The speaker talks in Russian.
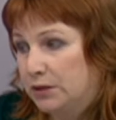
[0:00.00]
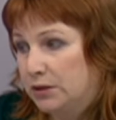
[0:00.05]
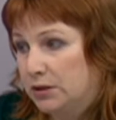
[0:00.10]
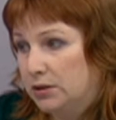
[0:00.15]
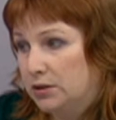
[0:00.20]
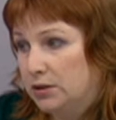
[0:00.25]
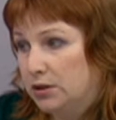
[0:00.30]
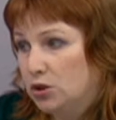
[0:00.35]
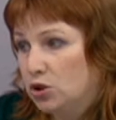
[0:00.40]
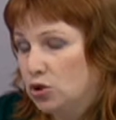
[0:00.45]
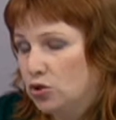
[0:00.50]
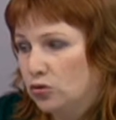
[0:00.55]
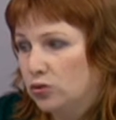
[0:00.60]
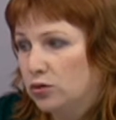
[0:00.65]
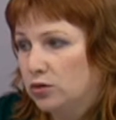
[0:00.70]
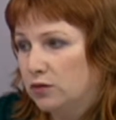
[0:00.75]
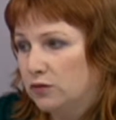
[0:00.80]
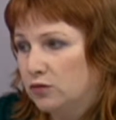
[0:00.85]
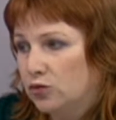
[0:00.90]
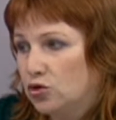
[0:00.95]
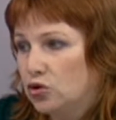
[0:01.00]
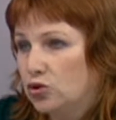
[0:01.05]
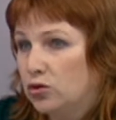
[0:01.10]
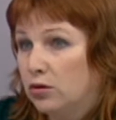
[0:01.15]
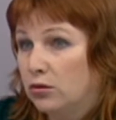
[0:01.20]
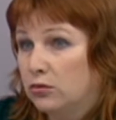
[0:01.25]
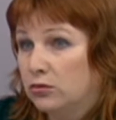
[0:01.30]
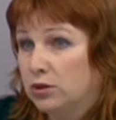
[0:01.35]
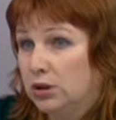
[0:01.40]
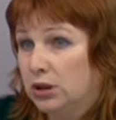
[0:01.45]
За счет того,
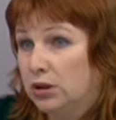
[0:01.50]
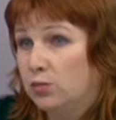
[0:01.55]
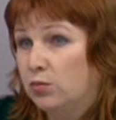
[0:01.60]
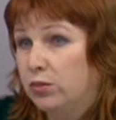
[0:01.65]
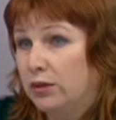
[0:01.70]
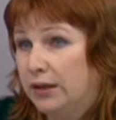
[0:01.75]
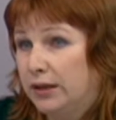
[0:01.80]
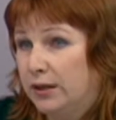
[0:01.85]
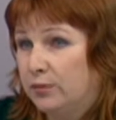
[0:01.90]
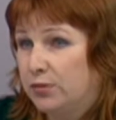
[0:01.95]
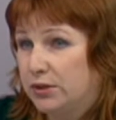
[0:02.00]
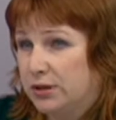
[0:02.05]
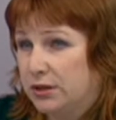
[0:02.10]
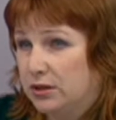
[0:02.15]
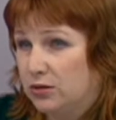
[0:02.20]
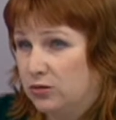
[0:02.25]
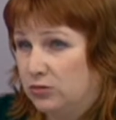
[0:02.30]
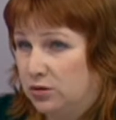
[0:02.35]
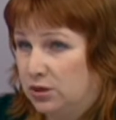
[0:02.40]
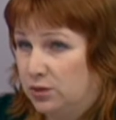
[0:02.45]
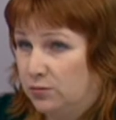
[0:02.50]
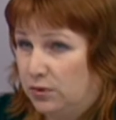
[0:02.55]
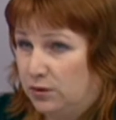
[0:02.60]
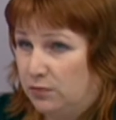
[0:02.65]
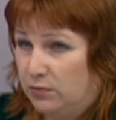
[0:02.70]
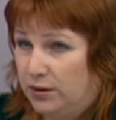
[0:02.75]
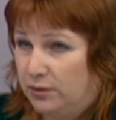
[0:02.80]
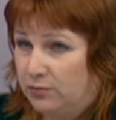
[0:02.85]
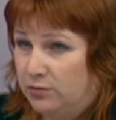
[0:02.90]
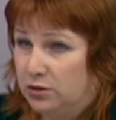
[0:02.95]
что у них были определенные
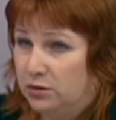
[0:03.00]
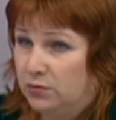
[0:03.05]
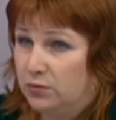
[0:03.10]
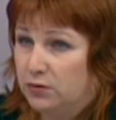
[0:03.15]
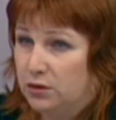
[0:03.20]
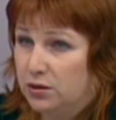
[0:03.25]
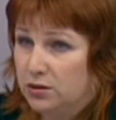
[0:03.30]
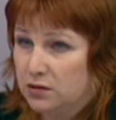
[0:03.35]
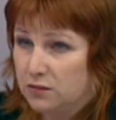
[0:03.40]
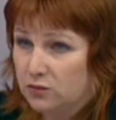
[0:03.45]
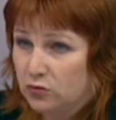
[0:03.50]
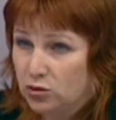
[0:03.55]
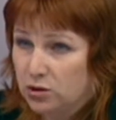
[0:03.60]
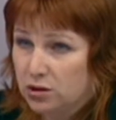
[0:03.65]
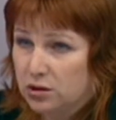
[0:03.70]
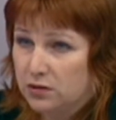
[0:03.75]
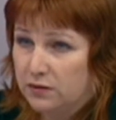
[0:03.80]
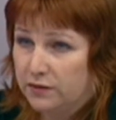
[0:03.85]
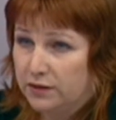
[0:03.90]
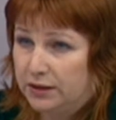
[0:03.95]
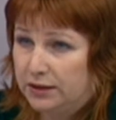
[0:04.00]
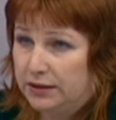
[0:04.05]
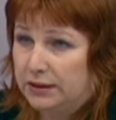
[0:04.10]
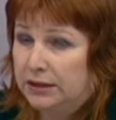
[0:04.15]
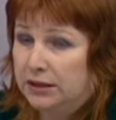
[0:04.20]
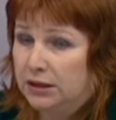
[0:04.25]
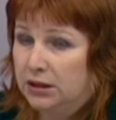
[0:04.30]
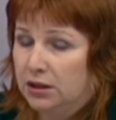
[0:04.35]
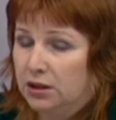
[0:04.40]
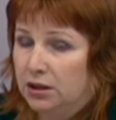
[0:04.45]
проблемы на производстве,
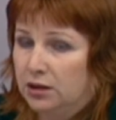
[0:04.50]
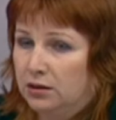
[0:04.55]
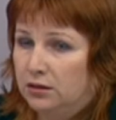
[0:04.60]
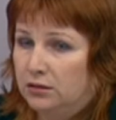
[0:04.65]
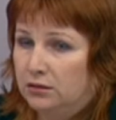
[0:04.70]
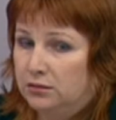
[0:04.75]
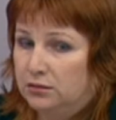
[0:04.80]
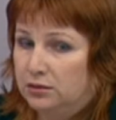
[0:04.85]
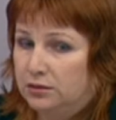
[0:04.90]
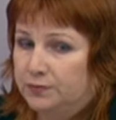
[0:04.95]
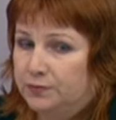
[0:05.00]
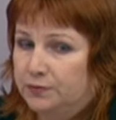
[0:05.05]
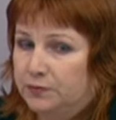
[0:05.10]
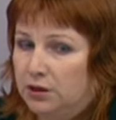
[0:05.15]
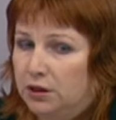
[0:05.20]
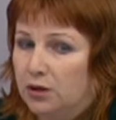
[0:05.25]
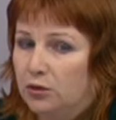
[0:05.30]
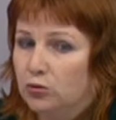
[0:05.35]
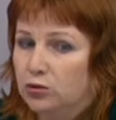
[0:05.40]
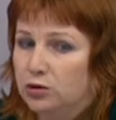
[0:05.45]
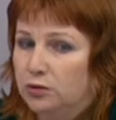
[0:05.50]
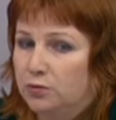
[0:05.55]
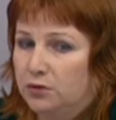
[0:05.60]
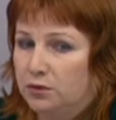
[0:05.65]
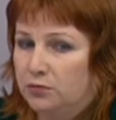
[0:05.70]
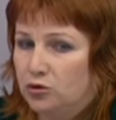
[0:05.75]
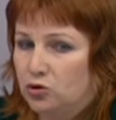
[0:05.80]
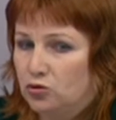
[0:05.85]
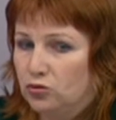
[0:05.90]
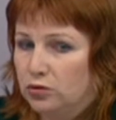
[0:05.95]
Эм, на какой-то
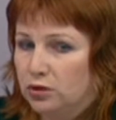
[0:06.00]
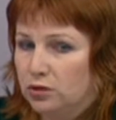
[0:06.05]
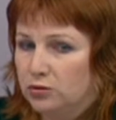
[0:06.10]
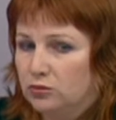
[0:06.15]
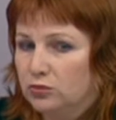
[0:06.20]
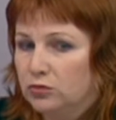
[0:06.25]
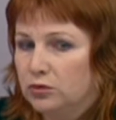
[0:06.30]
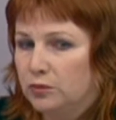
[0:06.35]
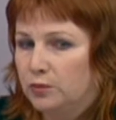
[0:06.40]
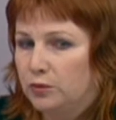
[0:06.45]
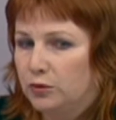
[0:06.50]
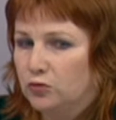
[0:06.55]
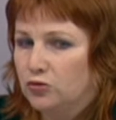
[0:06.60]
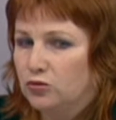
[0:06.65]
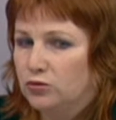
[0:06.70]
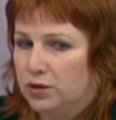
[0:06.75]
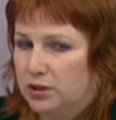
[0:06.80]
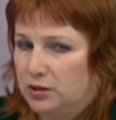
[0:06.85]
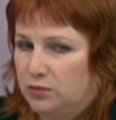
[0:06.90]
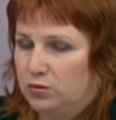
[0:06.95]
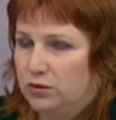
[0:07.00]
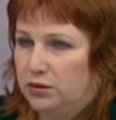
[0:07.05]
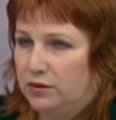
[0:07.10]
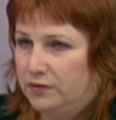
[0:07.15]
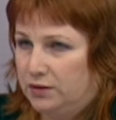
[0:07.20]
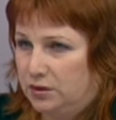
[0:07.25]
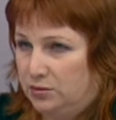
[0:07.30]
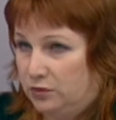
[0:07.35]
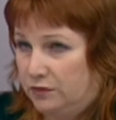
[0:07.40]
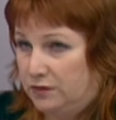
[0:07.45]
промежуток, ну и плюс у нас были,
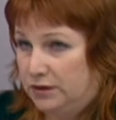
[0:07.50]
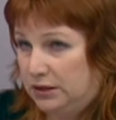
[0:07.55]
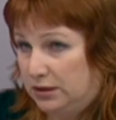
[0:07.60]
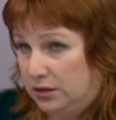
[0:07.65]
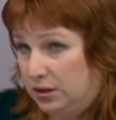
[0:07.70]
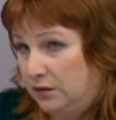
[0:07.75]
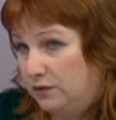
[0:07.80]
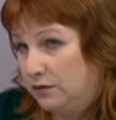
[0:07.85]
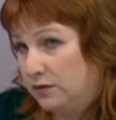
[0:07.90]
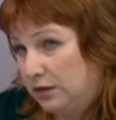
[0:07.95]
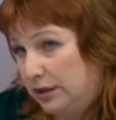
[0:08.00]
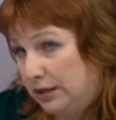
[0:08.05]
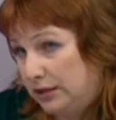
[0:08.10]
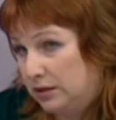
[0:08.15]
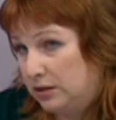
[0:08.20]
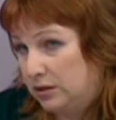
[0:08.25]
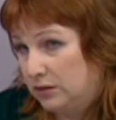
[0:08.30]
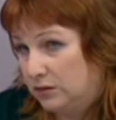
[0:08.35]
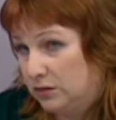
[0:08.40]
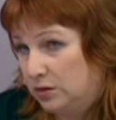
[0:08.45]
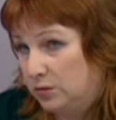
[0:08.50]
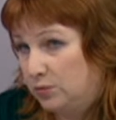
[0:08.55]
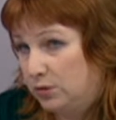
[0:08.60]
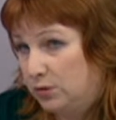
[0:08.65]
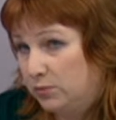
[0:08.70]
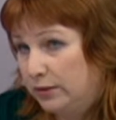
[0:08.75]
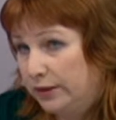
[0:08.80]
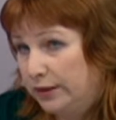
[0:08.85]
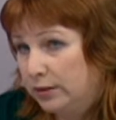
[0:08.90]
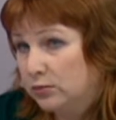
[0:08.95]
видимо, в стране финансовые
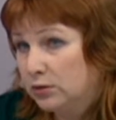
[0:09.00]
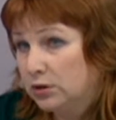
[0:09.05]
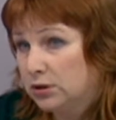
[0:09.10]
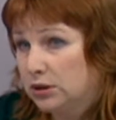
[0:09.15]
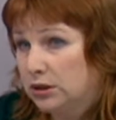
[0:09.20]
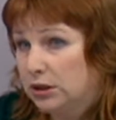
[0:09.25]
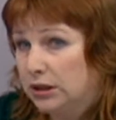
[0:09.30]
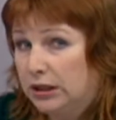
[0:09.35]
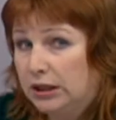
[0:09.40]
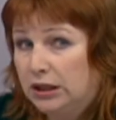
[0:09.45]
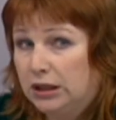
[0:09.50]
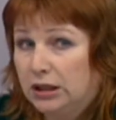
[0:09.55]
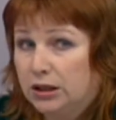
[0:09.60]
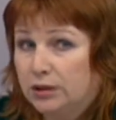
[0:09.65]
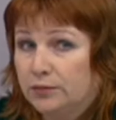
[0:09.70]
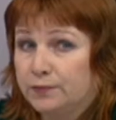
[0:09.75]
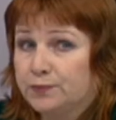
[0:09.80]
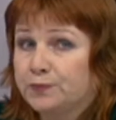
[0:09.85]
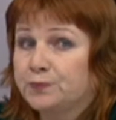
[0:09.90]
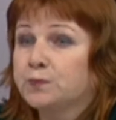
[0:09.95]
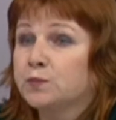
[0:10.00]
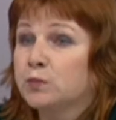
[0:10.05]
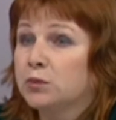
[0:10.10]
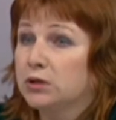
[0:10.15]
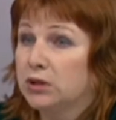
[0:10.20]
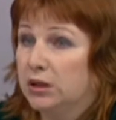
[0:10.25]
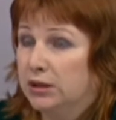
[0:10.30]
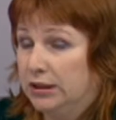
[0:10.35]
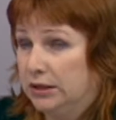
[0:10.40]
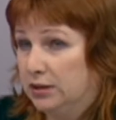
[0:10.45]
проблемы, и
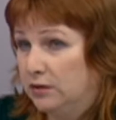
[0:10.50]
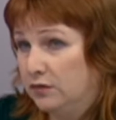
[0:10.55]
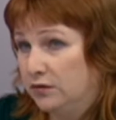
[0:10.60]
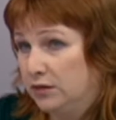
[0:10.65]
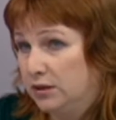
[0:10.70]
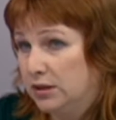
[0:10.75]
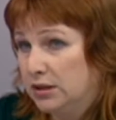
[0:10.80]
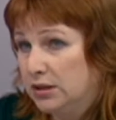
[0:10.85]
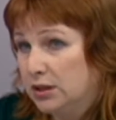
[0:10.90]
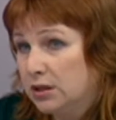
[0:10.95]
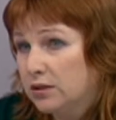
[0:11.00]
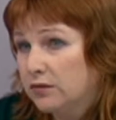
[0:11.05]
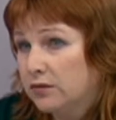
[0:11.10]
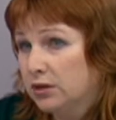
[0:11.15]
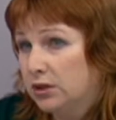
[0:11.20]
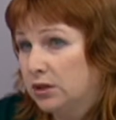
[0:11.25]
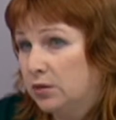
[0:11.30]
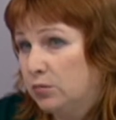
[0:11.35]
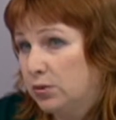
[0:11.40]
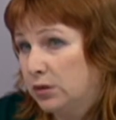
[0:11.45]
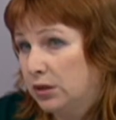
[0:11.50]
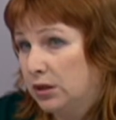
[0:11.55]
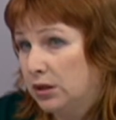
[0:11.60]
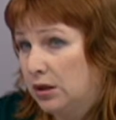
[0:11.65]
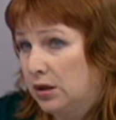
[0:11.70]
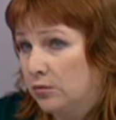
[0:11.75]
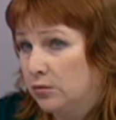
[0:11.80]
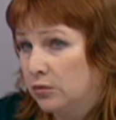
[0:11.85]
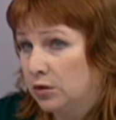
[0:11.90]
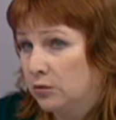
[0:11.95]
было недофинансирование
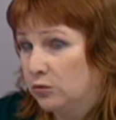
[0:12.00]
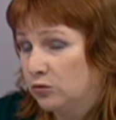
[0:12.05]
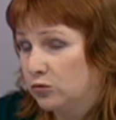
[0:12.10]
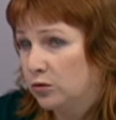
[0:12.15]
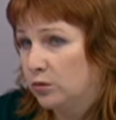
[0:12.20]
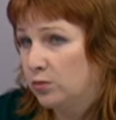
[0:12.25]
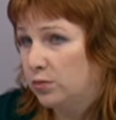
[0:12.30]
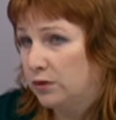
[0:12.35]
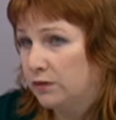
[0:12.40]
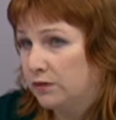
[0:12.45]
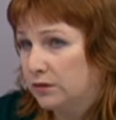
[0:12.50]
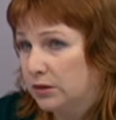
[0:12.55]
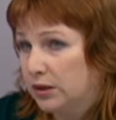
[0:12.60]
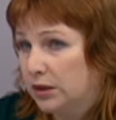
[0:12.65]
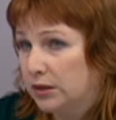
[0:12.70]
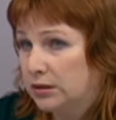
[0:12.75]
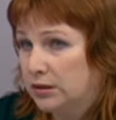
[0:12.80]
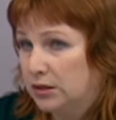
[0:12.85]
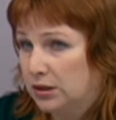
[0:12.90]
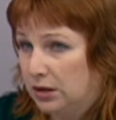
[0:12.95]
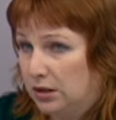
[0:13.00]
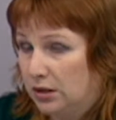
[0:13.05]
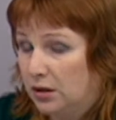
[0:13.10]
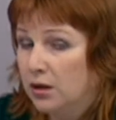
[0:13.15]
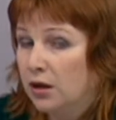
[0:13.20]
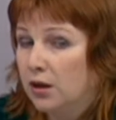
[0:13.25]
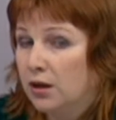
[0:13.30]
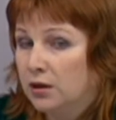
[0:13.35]
программы иммунопрофилактики.